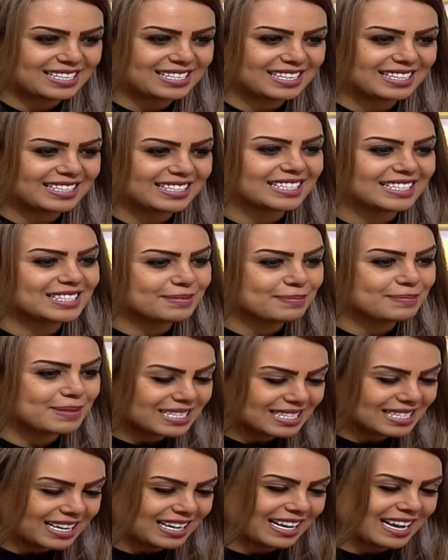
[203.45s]
اسد كنت
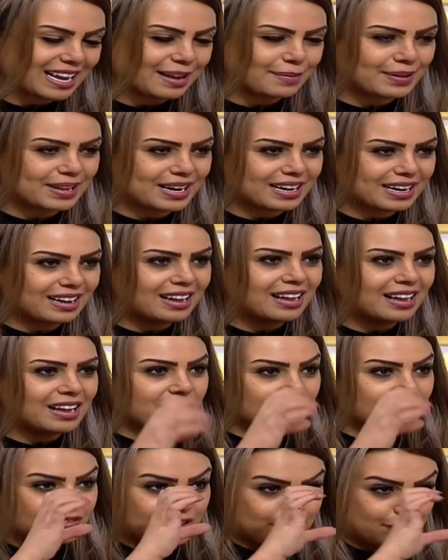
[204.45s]
ماسكه الكاميرا
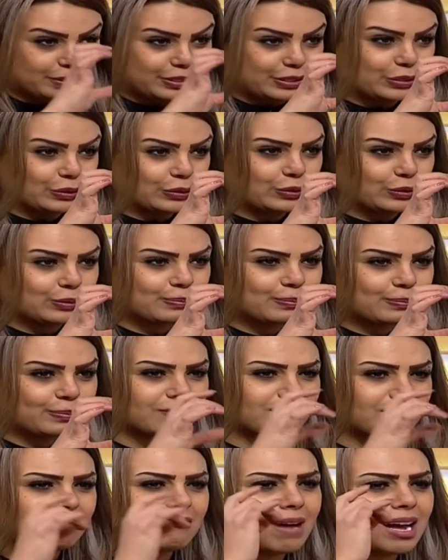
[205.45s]
فبالزوم
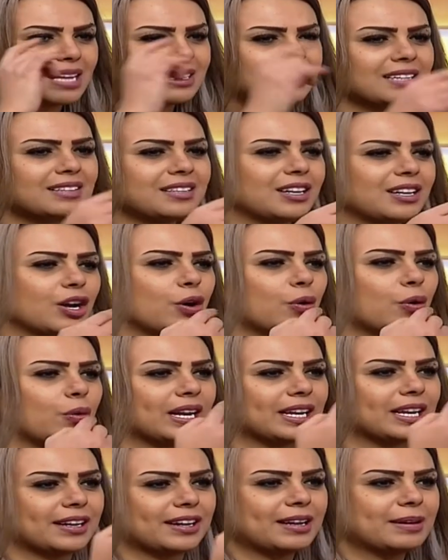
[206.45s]
ما تدري هو
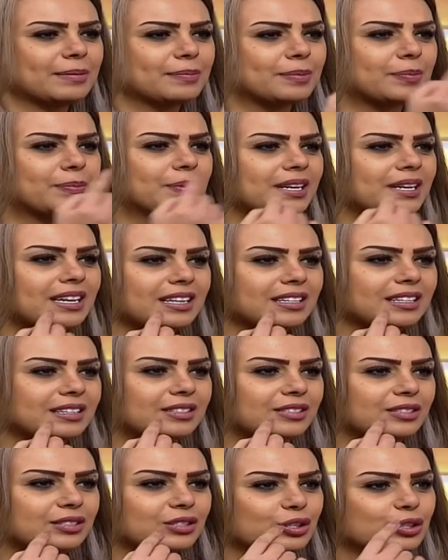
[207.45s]
قريب
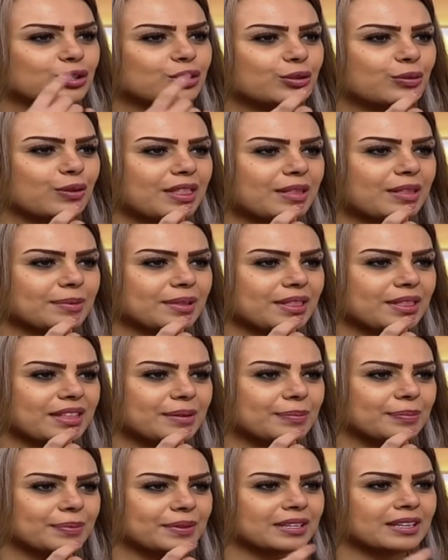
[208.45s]
بعيد شنو الوضع
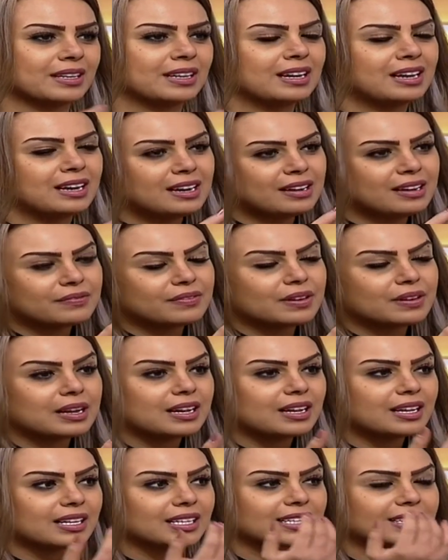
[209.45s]
بالضبط
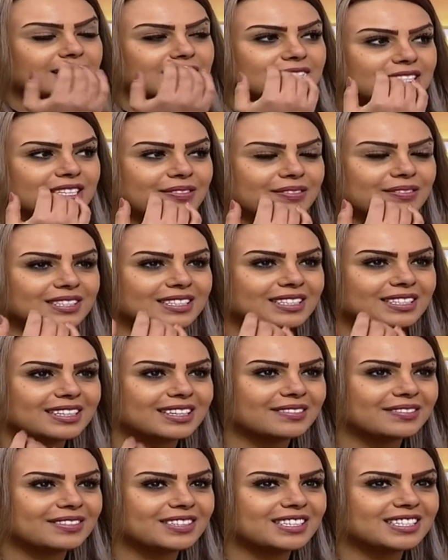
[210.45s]
فاكتشفت
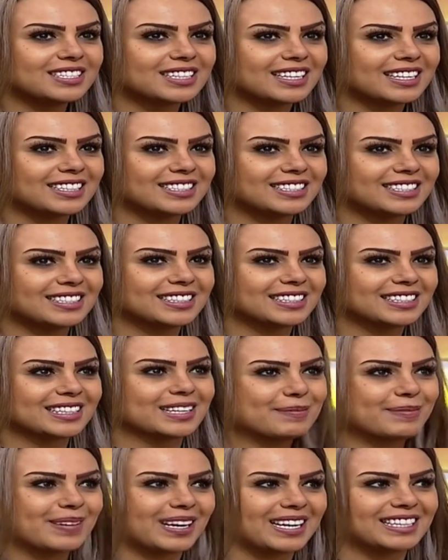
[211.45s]
ان في شيء شي
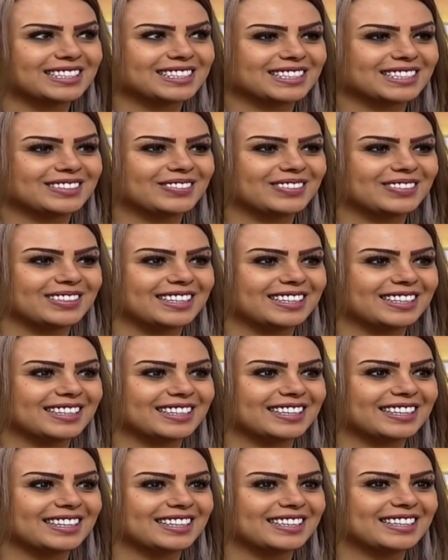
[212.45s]
طب على كتفي
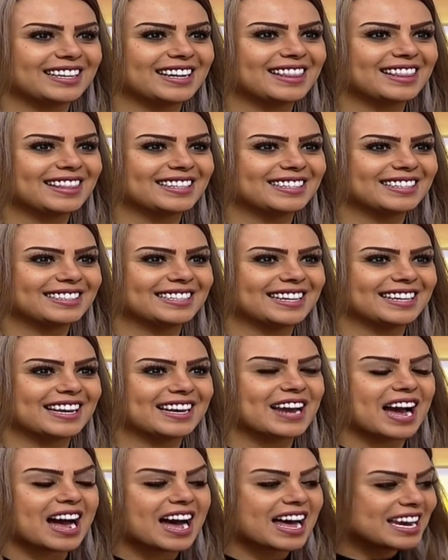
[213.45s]
ايدين
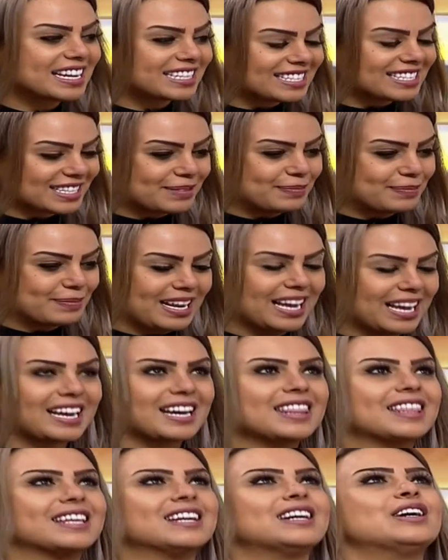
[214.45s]
ثنتين انا صرت
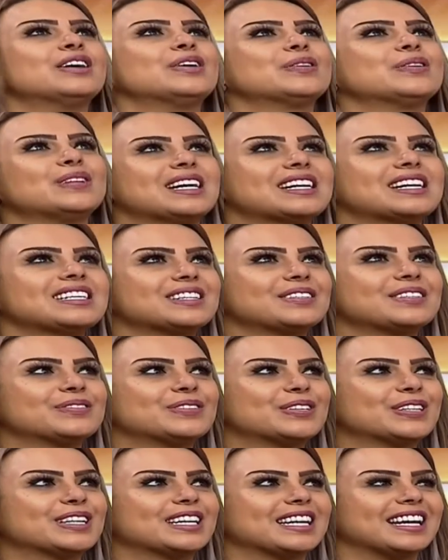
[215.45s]
بالارض والاسد
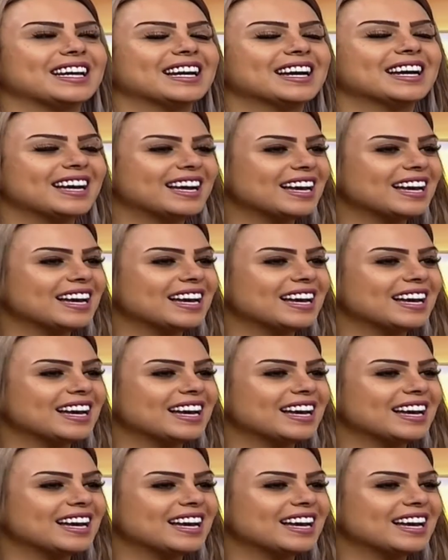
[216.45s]
فوقي